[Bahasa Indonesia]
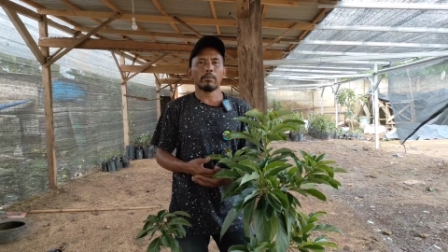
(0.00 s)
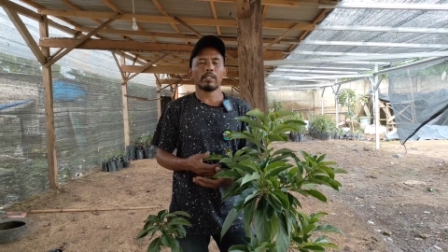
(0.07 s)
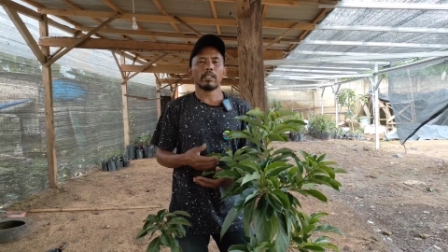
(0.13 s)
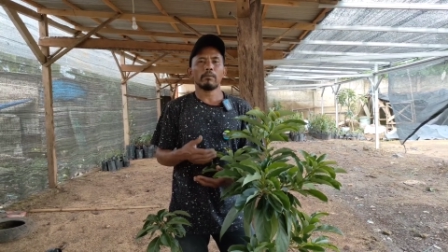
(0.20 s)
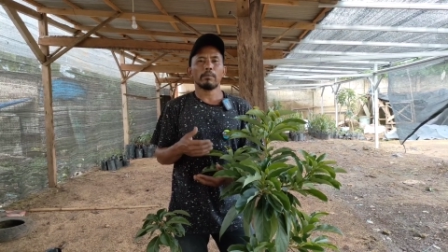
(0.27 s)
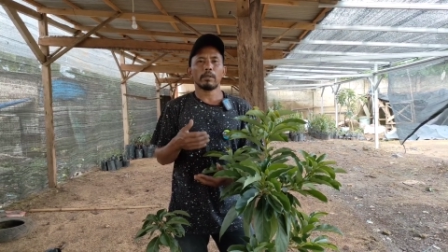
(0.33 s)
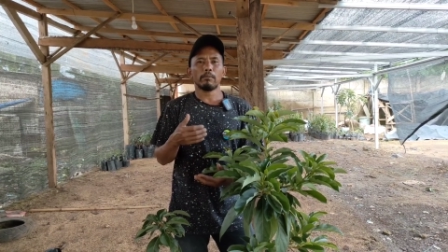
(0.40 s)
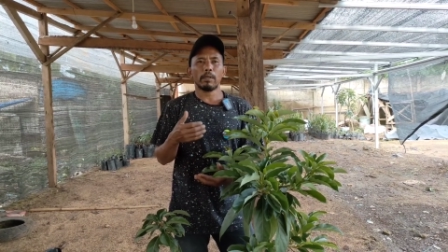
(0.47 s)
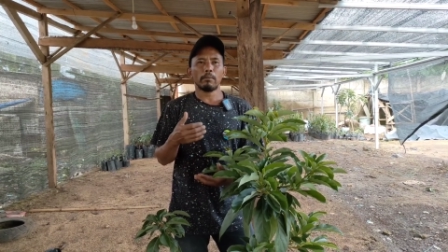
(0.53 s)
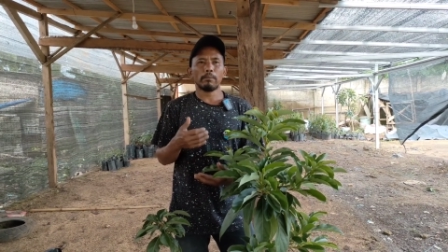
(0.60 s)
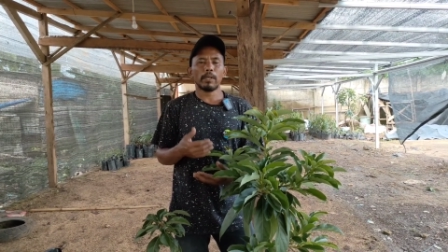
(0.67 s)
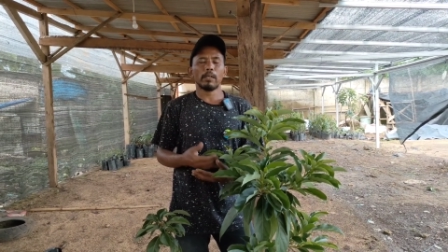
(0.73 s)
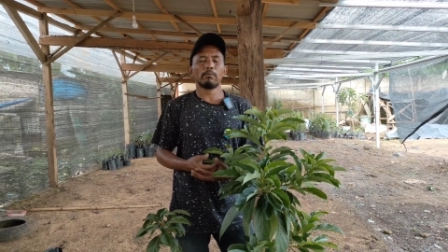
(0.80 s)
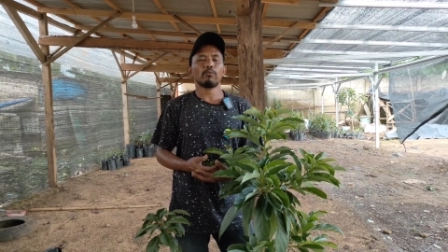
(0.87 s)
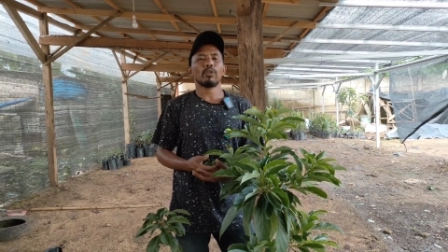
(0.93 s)
bisa
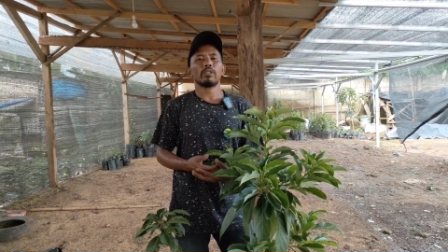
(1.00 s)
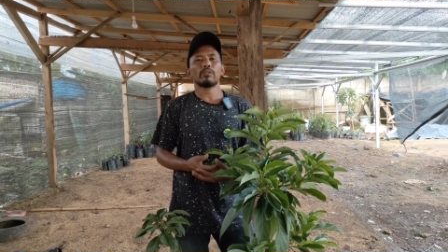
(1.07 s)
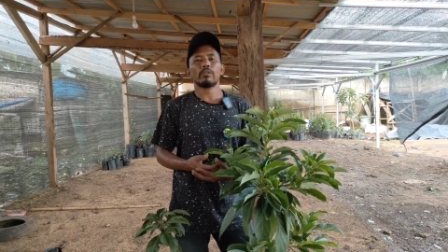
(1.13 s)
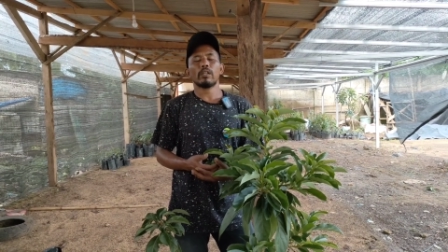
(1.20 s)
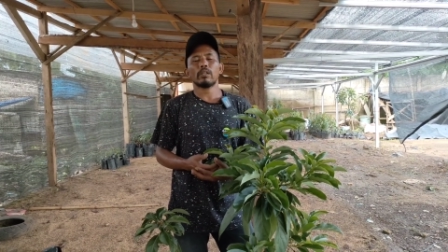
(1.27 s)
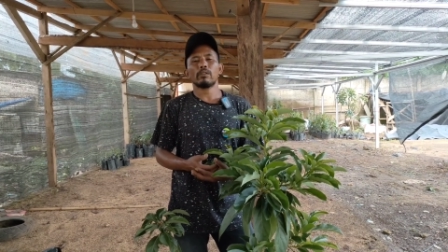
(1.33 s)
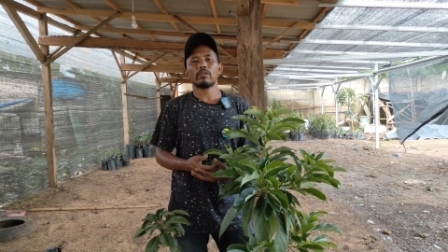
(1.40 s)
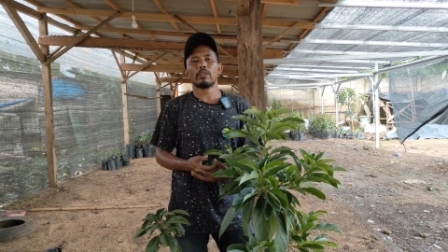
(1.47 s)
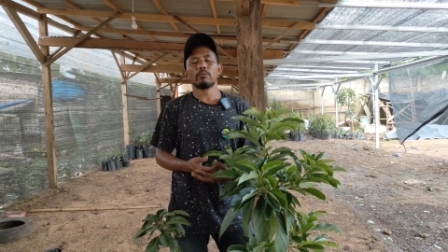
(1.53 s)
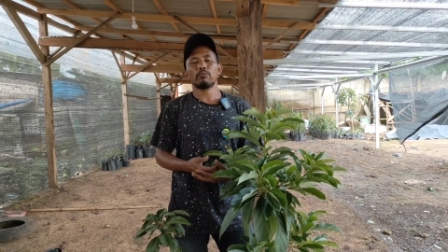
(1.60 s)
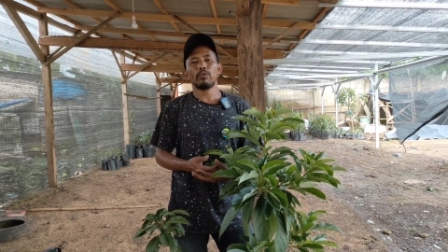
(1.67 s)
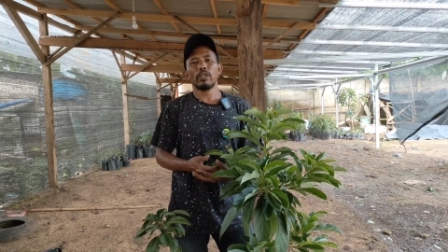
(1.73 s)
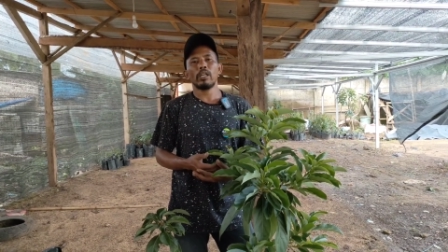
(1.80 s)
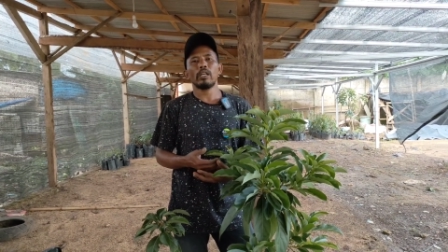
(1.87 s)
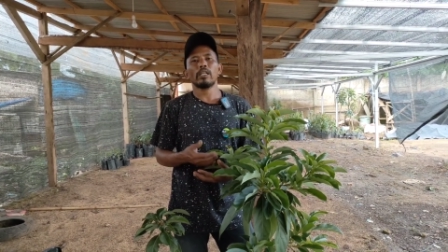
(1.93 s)
bermanfaat buat saudaraku
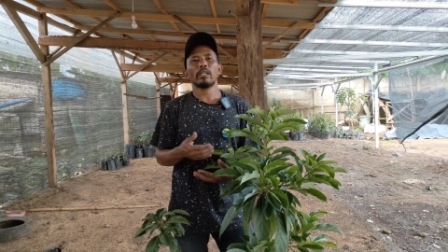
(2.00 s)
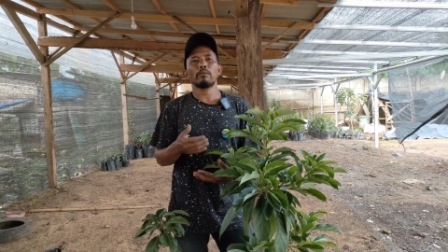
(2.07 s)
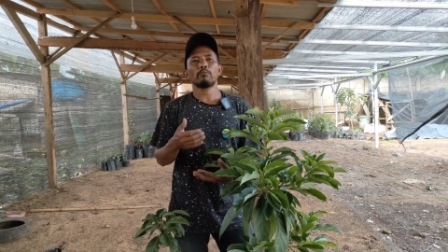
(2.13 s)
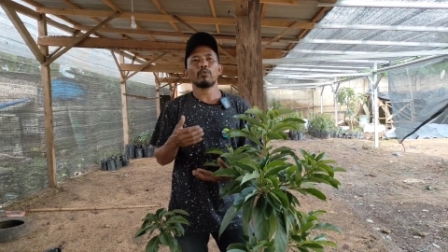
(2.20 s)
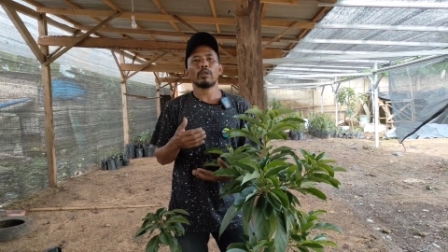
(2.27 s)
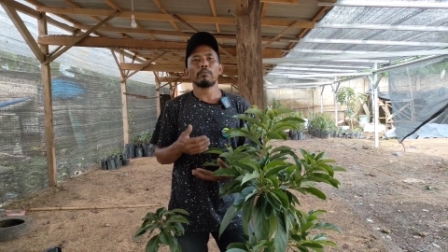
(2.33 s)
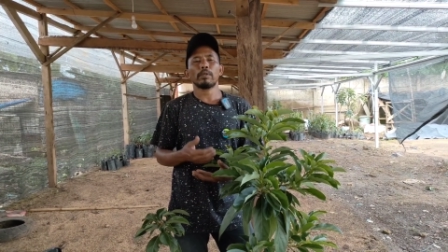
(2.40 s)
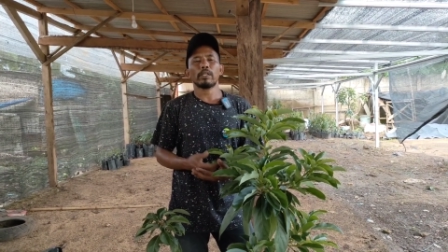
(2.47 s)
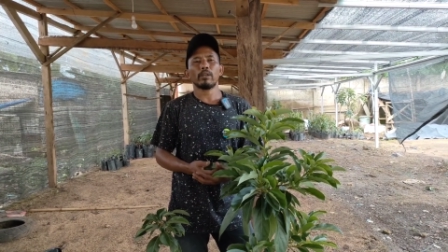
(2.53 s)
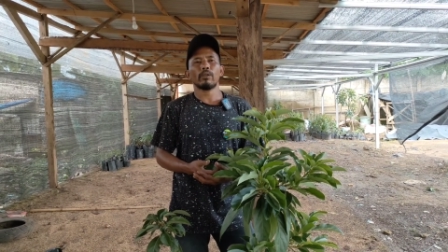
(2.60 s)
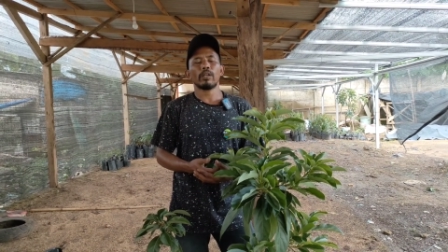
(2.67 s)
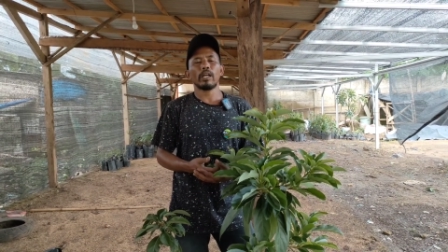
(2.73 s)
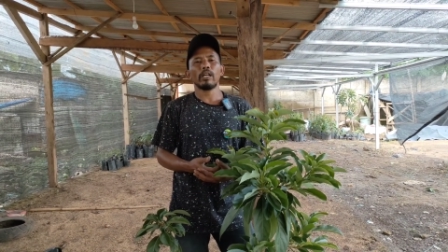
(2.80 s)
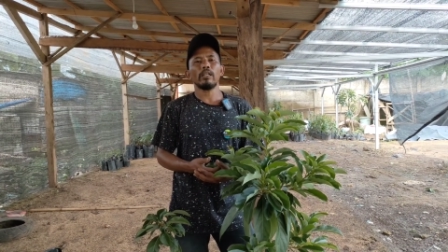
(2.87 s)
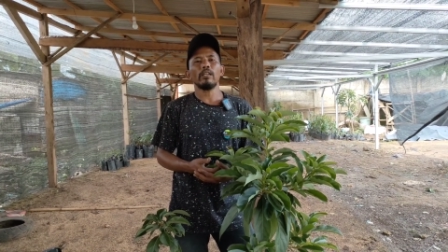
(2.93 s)
semua dan buat banyak
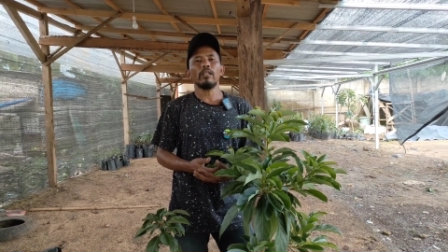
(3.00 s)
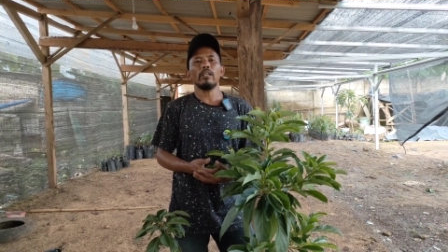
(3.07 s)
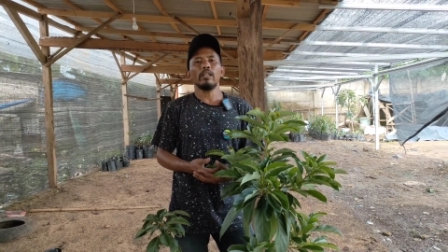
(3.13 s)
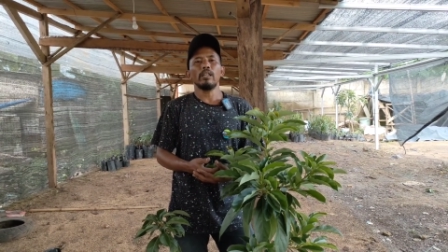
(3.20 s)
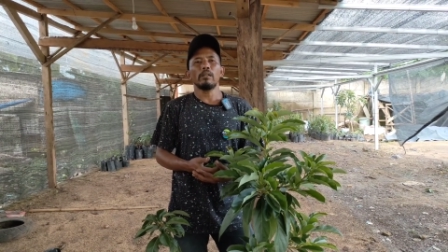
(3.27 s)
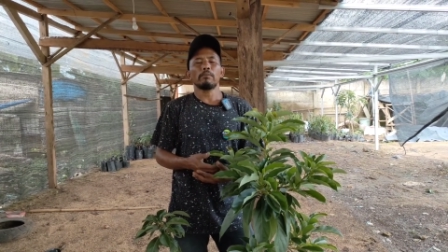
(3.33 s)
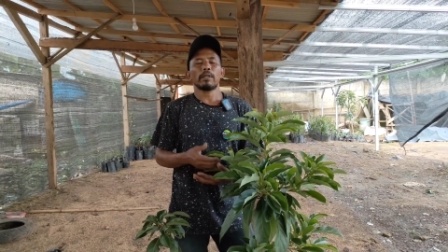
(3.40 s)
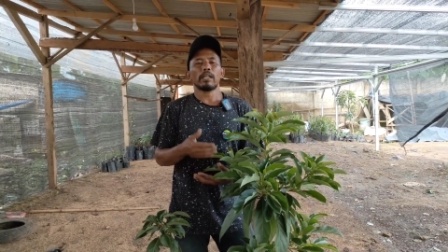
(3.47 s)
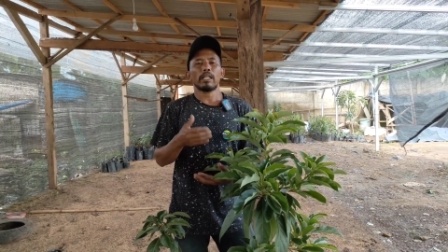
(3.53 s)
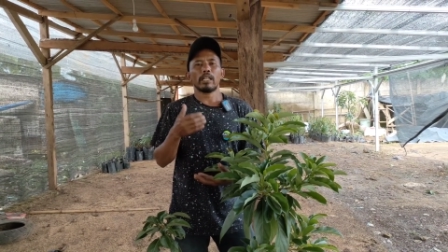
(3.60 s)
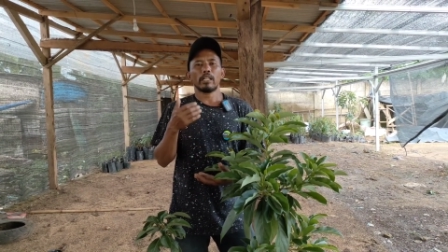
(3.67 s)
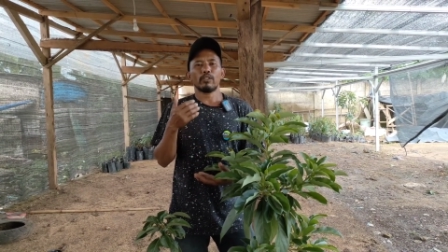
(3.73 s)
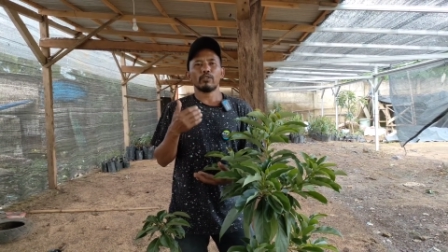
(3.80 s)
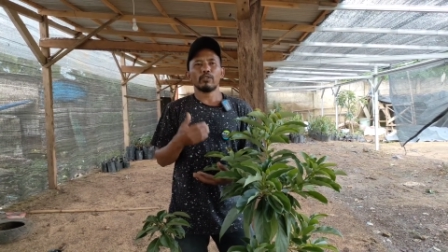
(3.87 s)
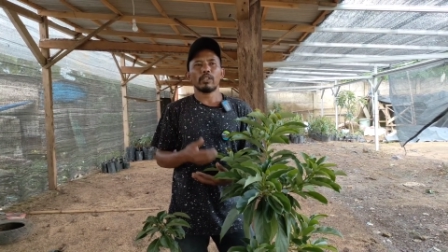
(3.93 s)
orang. Maka nah,
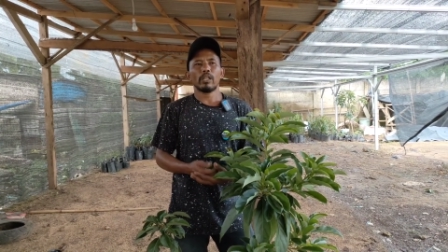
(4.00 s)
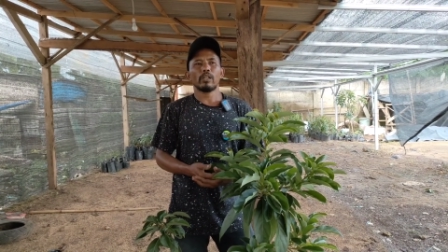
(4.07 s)
dari itu